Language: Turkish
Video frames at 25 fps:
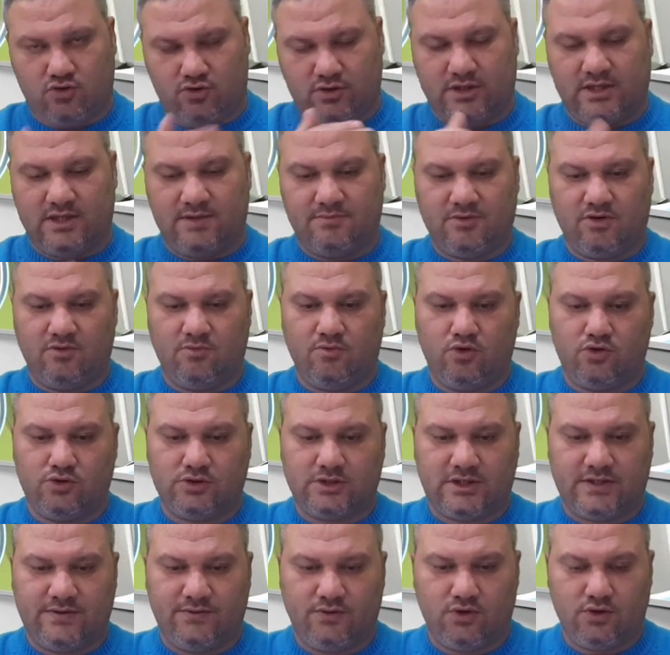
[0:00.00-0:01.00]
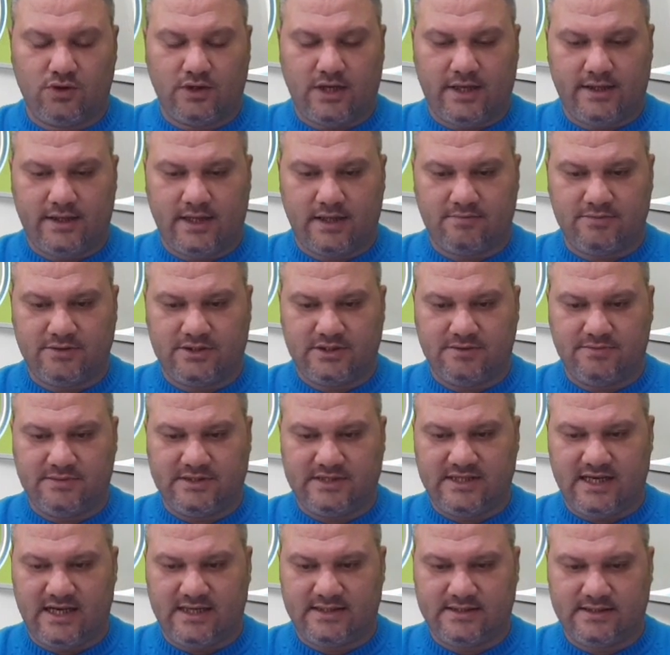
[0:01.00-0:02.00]
Bunu dediğim gibi bir önceki videoda anlatmıştım.
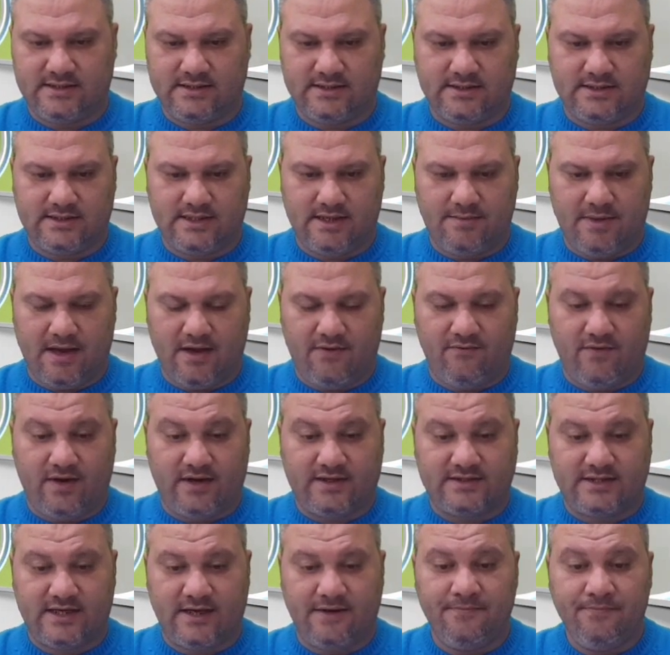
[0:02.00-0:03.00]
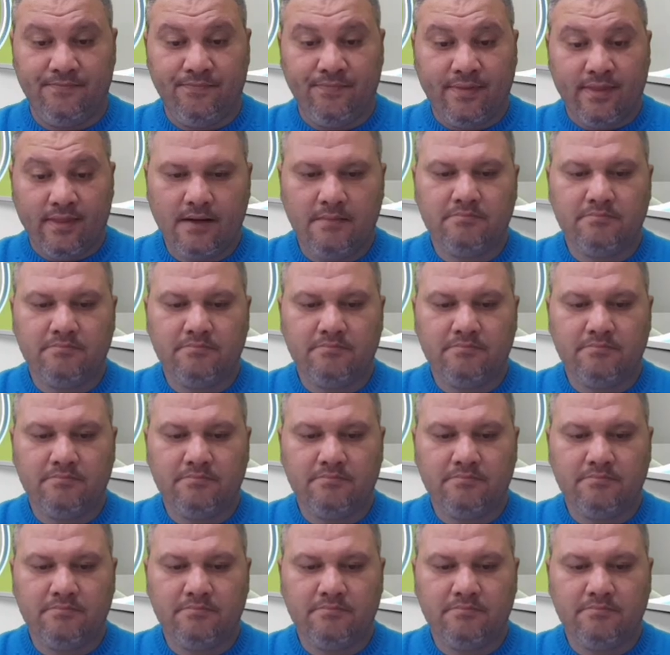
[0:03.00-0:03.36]
İzlersiniz izlemeyen varsa.